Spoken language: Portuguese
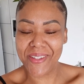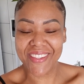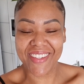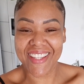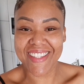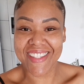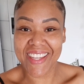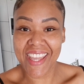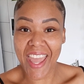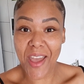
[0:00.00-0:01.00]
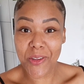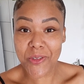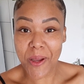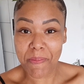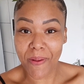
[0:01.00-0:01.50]
muito que sim. Eu
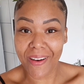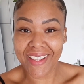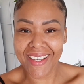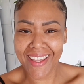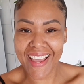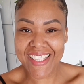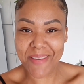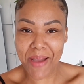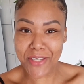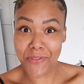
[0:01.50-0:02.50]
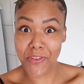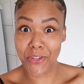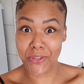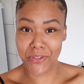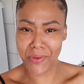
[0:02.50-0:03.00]
sou a Polly e esse é mais um
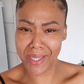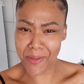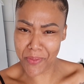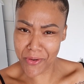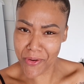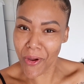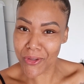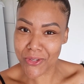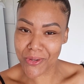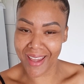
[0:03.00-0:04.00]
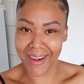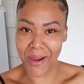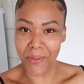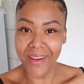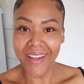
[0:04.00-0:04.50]
videozinho aqui pro nosso
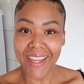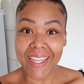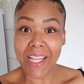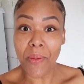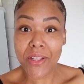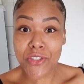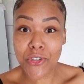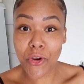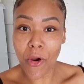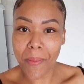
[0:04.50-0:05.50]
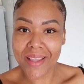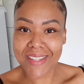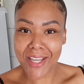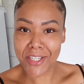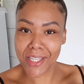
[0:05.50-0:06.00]
canal. Então, antes de
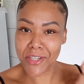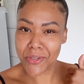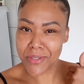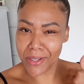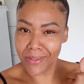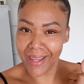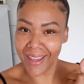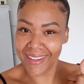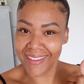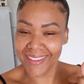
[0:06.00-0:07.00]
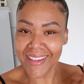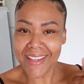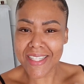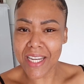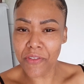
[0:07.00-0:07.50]
começar, já deixa o seu like.
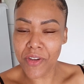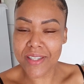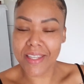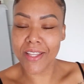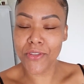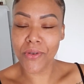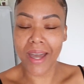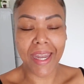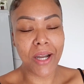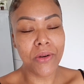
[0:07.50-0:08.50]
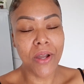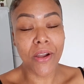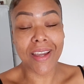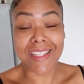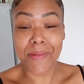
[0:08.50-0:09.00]
Se não for inscrito no canal,
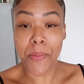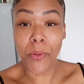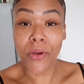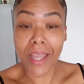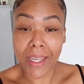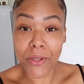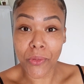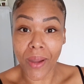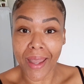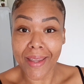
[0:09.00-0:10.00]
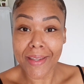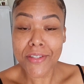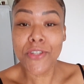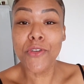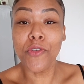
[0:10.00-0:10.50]
eu quero saber por que que não é.
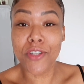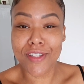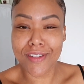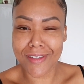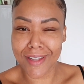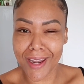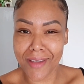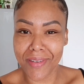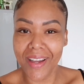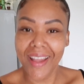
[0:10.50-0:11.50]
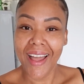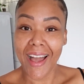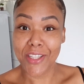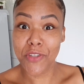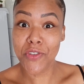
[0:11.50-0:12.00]
Se não for, se inscreva,
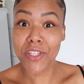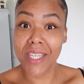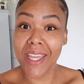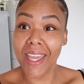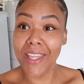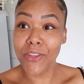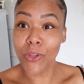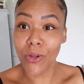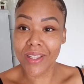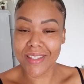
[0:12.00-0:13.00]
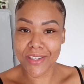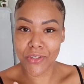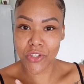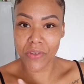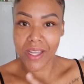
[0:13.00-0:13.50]
ative o sininho aí em todas as
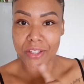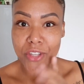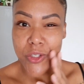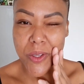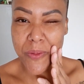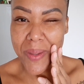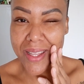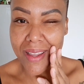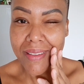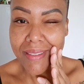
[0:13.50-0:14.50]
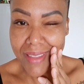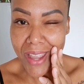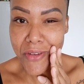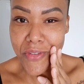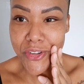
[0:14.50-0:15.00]
notificações pra você não perder
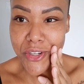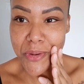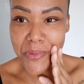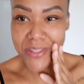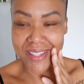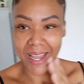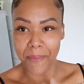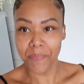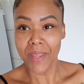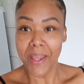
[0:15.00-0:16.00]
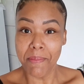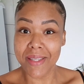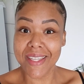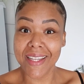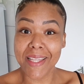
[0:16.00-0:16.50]
nenhum vídeo que eu postar. Me
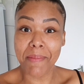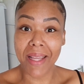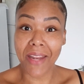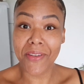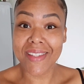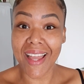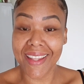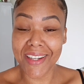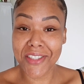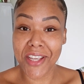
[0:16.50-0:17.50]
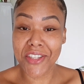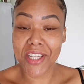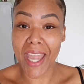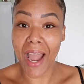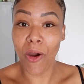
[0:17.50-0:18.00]
siga também lá no Instagram, gente,
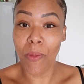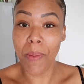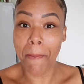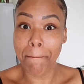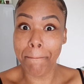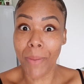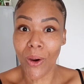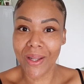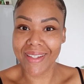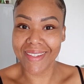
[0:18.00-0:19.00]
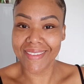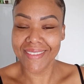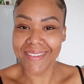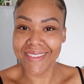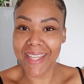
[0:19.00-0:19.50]
que é arroba
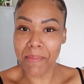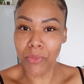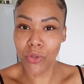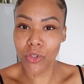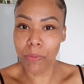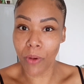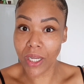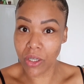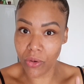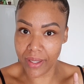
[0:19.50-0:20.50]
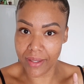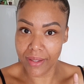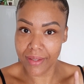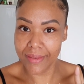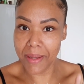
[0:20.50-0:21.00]
Demudo, Poli com I.
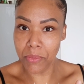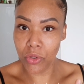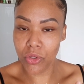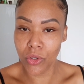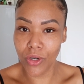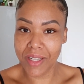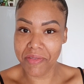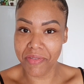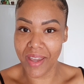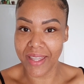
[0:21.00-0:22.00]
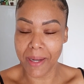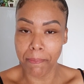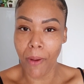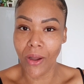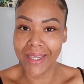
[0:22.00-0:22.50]
Demudo Oliveira.
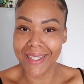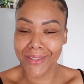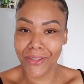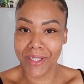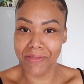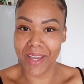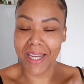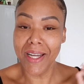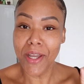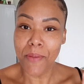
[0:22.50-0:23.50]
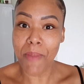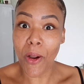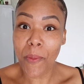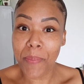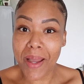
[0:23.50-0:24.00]
Poli do Oliveira. Me
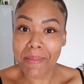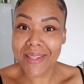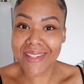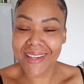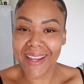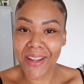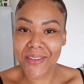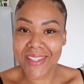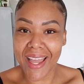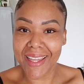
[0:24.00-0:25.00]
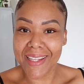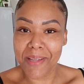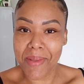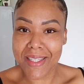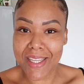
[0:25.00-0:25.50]
acompanha, me siga lá no Instagram
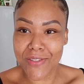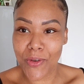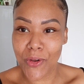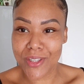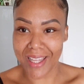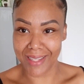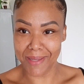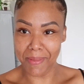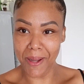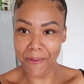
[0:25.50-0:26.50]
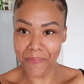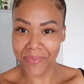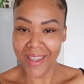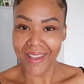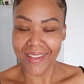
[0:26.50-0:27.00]
também que vocês vão gostar, tá bom?
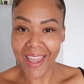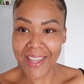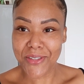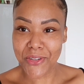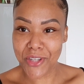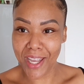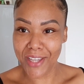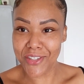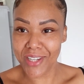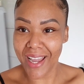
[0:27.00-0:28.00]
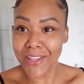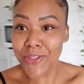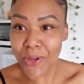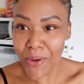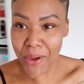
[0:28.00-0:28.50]
E é isso, gente. Cá
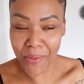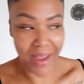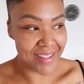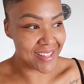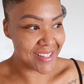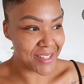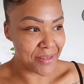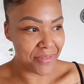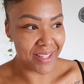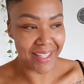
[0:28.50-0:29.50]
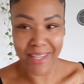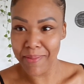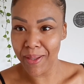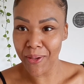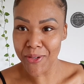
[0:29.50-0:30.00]
estou eu. É sexta-feira aqui em
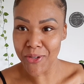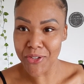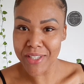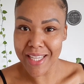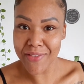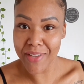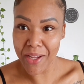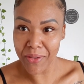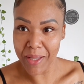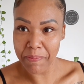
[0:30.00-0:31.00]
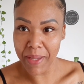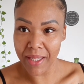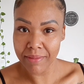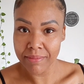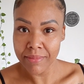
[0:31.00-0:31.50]
Belo Horizonte. Vocês virem o
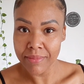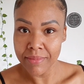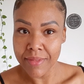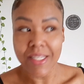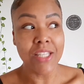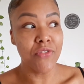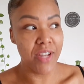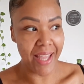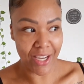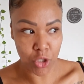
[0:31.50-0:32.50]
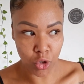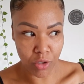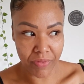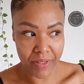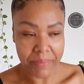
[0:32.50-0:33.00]
tempinho? Vocês virem a
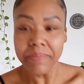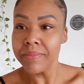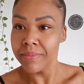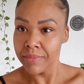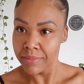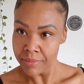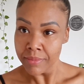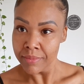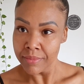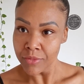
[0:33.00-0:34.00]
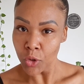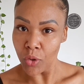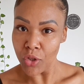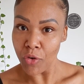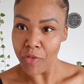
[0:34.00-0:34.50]
chuva?
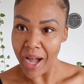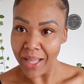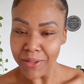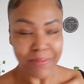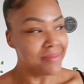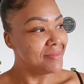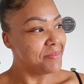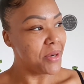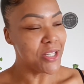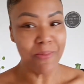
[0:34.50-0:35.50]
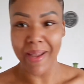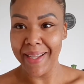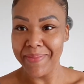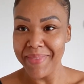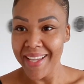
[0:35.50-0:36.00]
Quando eu falo? Pois
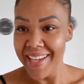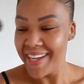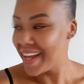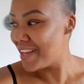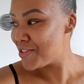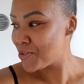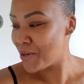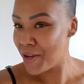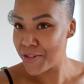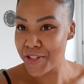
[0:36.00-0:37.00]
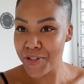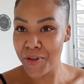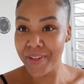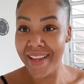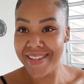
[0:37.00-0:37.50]
bem. E cá estou eu, gente. Eu
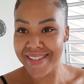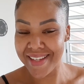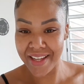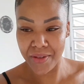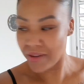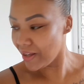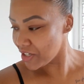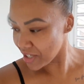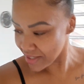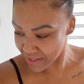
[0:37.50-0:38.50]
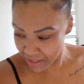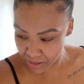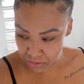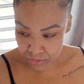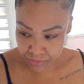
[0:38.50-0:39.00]
acordei cedo. Agora já
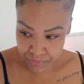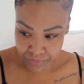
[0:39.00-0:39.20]
são